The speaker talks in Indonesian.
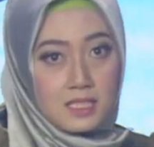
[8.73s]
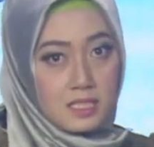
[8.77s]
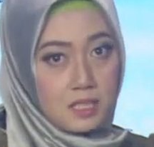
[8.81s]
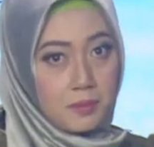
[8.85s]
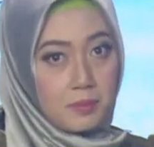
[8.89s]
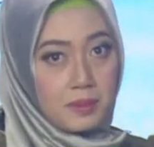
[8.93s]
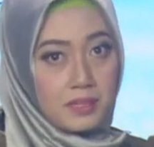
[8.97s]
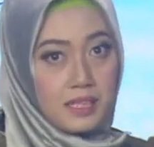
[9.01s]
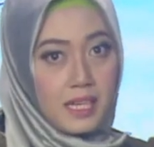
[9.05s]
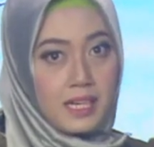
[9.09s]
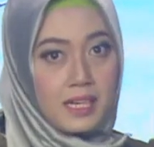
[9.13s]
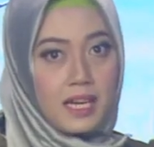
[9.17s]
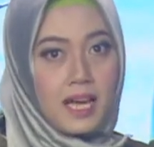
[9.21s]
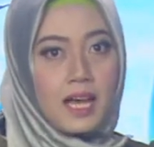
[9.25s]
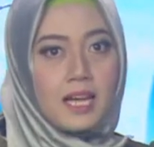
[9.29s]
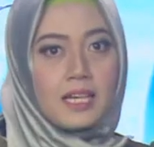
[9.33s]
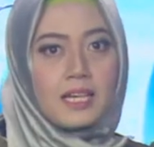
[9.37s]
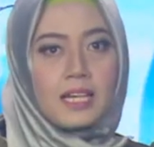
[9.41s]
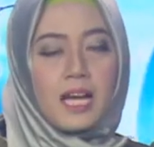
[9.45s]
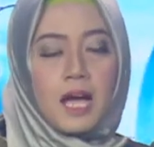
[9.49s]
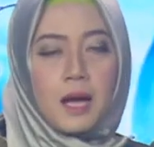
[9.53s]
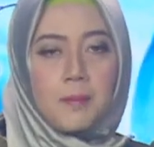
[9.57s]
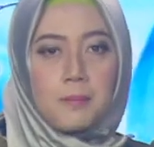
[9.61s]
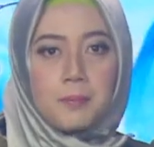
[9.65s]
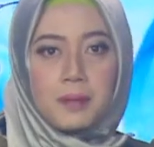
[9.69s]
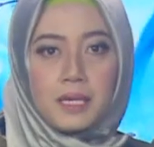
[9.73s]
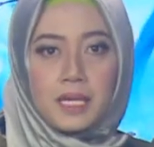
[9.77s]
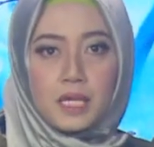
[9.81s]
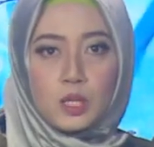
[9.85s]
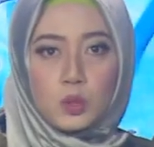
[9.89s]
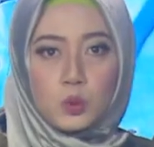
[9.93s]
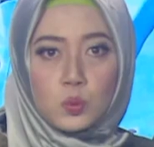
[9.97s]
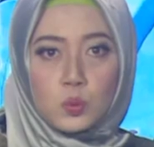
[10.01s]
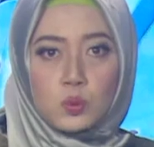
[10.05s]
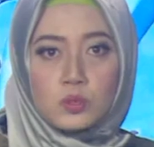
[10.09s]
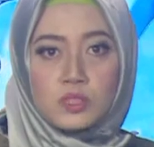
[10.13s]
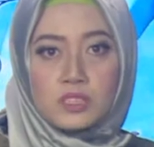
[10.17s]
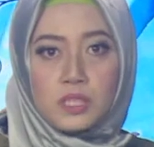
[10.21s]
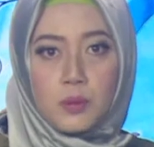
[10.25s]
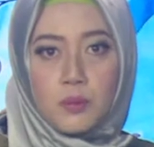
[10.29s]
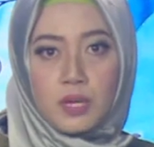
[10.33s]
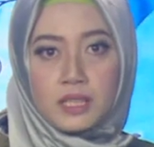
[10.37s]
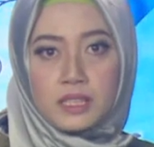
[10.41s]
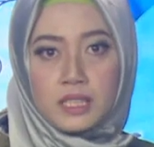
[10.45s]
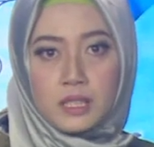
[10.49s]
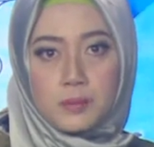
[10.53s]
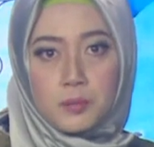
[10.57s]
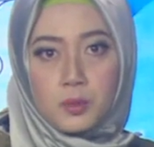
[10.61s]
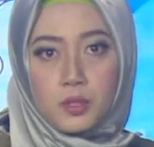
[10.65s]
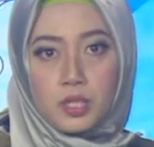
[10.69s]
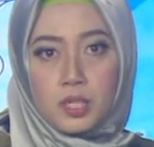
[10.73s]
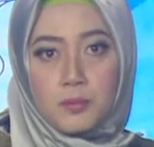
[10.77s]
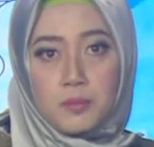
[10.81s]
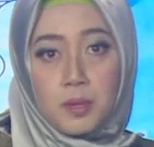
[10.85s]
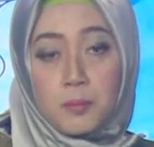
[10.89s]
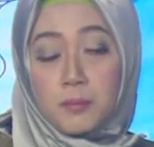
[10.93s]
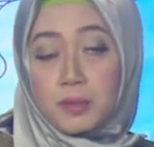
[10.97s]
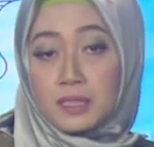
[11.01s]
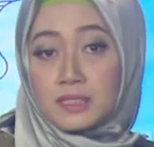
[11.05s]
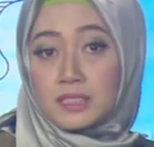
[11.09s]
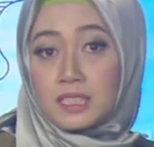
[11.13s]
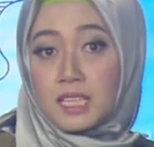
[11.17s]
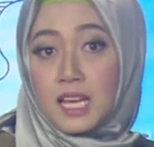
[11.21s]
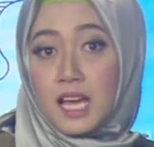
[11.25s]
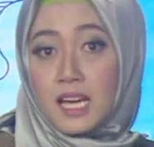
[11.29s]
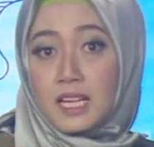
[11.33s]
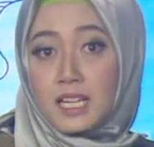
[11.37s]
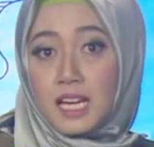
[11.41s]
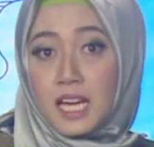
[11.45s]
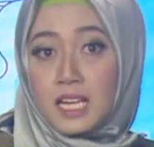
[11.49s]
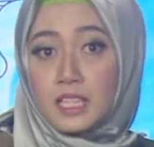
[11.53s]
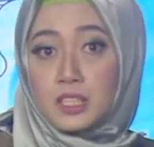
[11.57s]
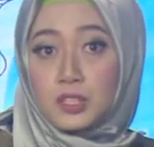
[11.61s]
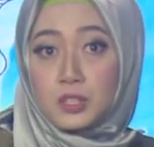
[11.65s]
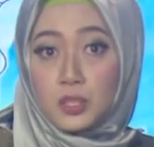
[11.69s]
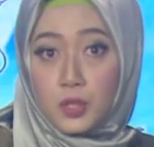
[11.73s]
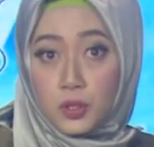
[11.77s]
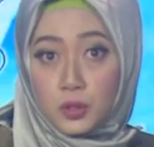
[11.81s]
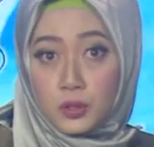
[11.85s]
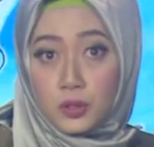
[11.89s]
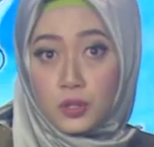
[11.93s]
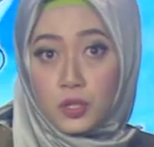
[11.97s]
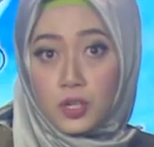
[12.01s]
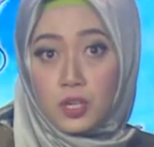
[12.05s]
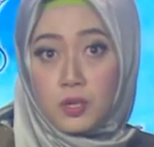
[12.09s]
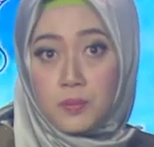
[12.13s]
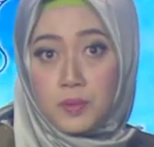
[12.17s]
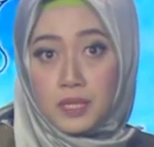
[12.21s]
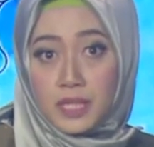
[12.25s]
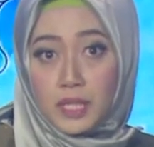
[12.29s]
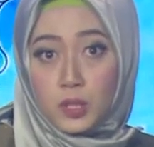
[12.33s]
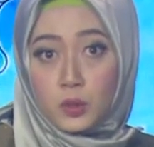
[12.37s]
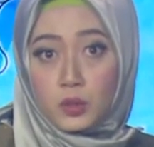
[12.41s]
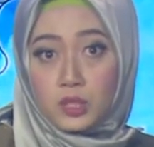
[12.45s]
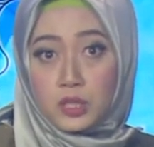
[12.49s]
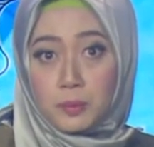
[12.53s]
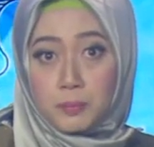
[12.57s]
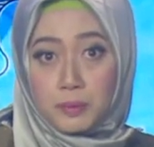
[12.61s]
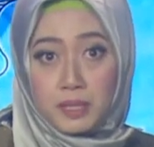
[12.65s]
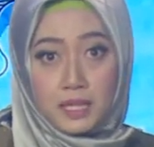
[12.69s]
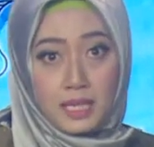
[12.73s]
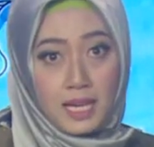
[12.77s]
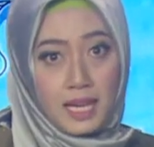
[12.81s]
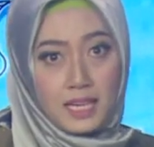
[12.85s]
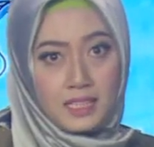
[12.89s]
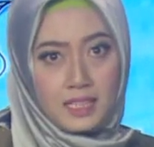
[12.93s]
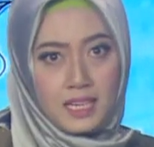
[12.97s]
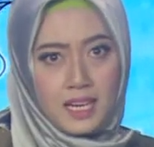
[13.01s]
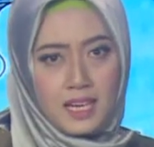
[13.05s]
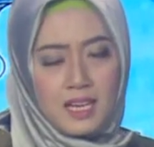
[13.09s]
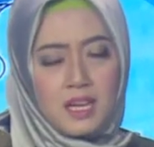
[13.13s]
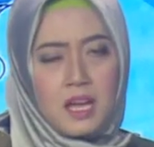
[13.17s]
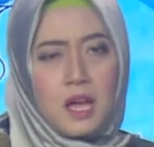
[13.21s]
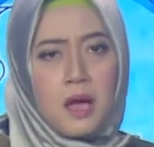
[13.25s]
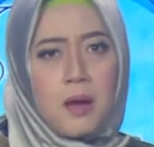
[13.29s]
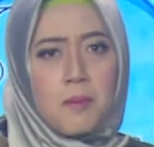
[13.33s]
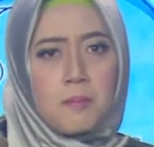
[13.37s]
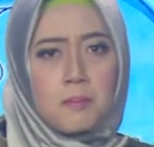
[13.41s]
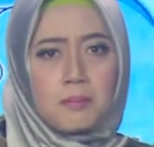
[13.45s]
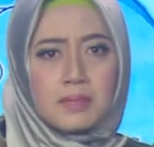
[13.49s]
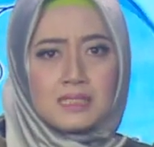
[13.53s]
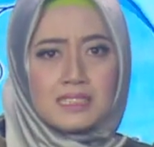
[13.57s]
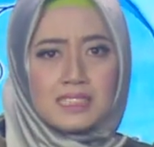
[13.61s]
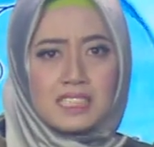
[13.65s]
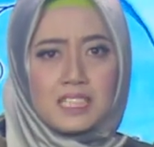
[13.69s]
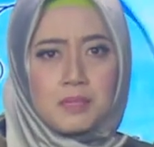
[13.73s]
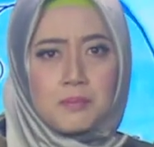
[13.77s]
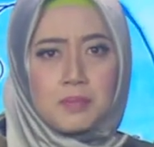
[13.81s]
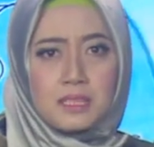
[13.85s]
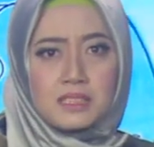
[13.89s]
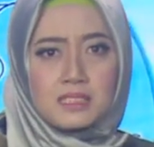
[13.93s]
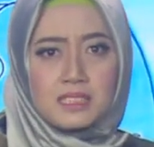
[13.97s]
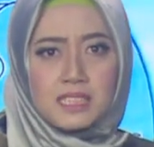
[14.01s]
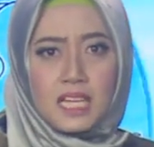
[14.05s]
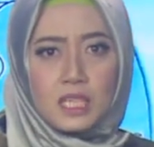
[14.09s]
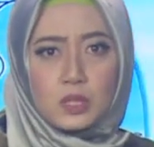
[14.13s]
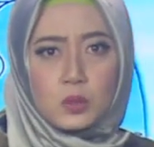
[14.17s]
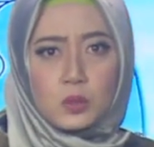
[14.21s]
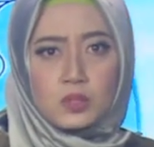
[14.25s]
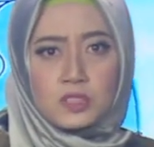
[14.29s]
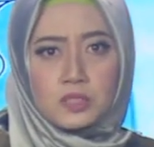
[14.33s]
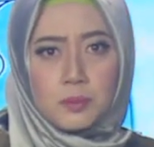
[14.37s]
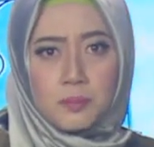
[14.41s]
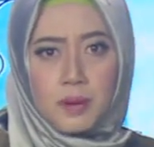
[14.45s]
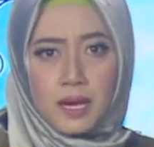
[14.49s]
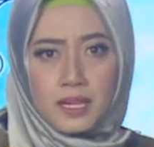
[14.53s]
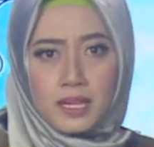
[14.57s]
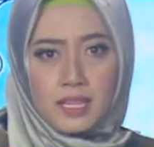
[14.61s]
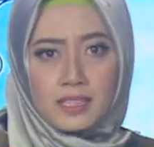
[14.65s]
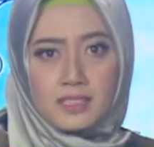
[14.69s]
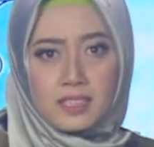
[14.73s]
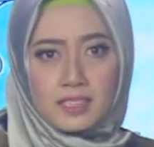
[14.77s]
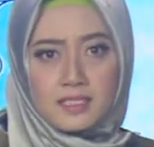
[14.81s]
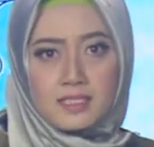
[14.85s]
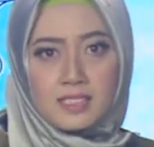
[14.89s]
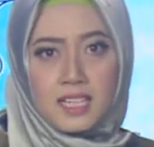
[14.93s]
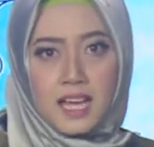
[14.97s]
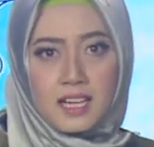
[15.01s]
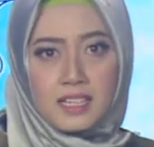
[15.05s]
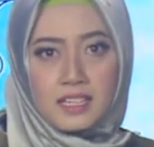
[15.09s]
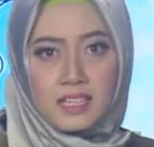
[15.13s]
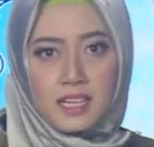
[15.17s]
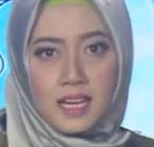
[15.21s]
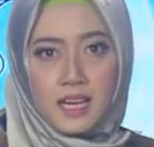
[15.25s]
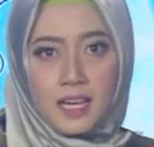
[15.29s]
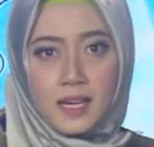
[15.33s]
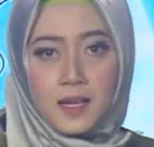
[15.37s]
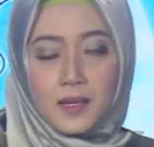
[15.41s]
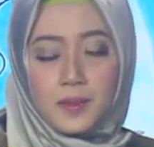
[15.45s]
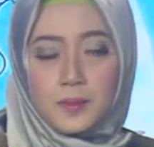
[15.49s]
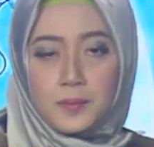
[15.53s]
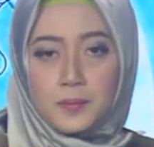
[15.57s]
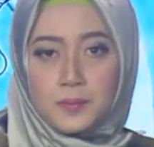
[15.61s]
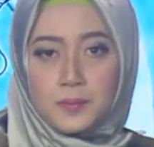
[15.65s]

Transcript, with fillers: Sementara KPU Jawa Timur mempersilahkan Nyono mengikuti pilkada meski berstatus sebagai tersangka.